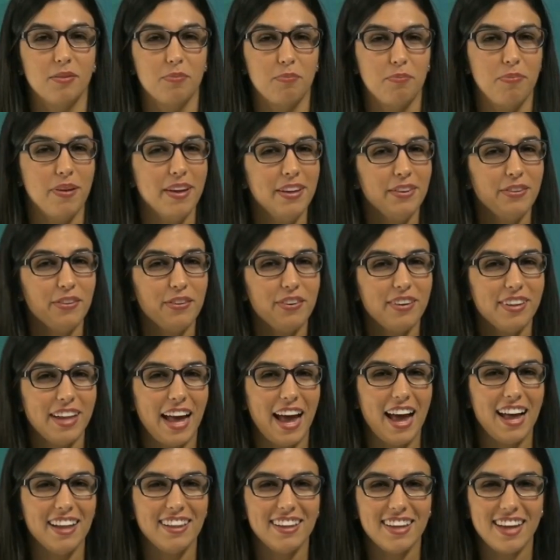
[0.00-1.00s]

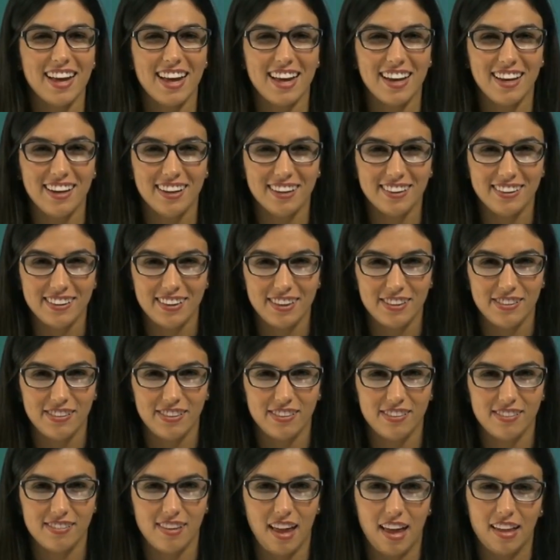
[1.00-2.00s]
Bentornati al
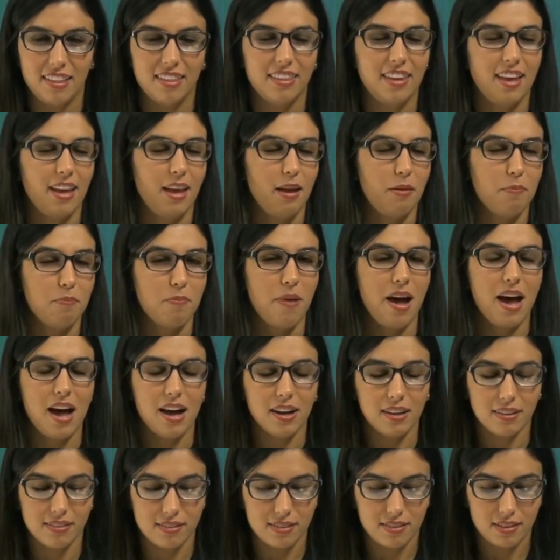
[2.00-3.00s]
TG7,
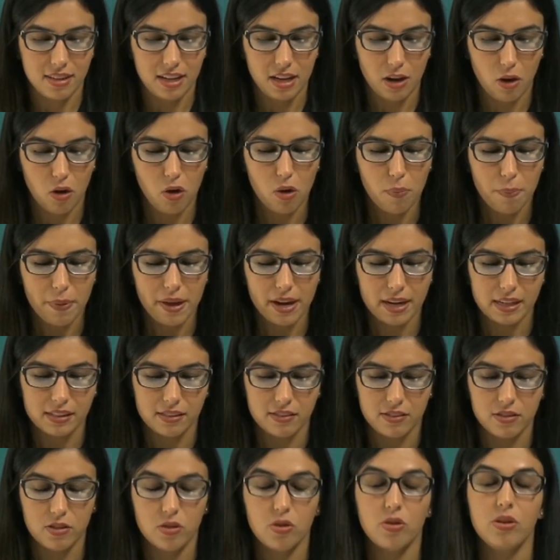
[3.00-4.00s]
maxi
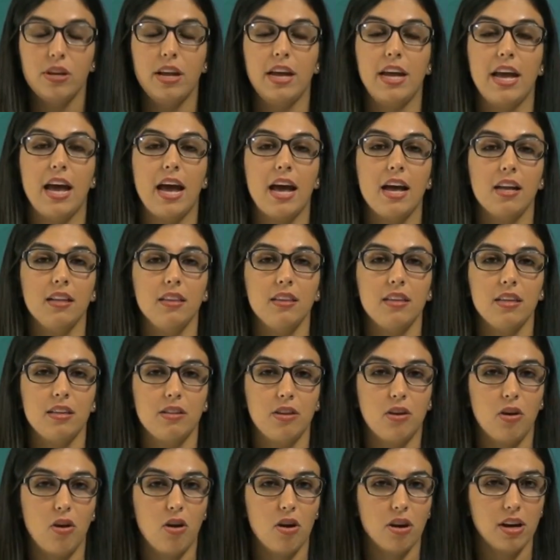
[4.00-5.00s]
operazione
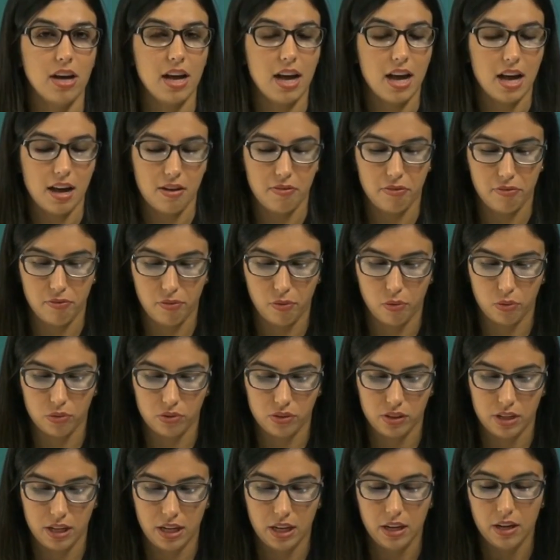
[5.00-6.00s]
antidroga a
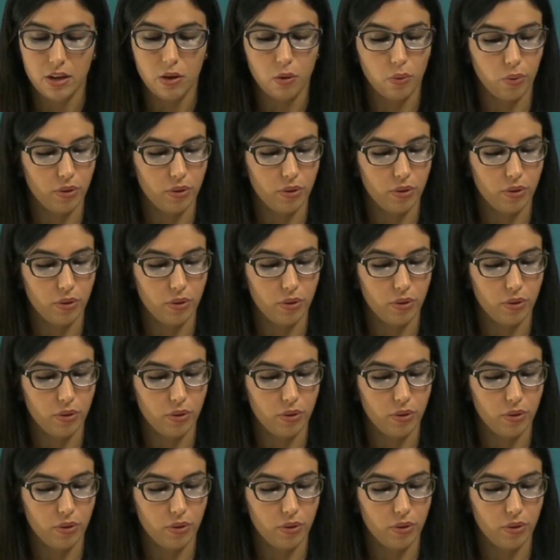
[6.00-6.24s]
fondi.